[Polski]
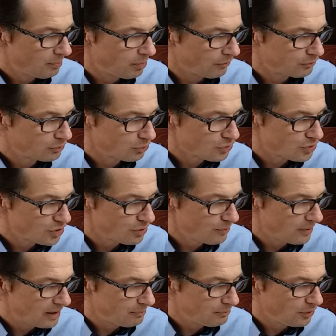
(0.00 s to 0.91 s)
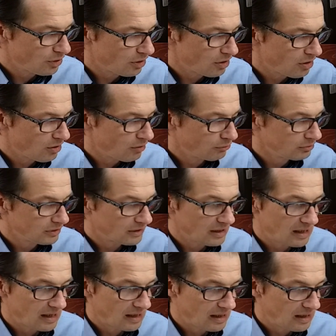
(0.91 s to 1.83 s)
powtórzyłem ją
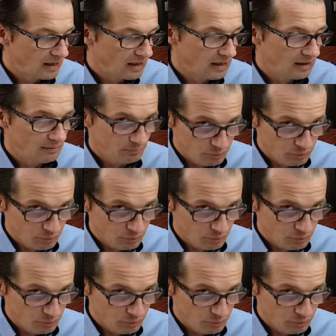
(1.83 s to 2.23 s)
na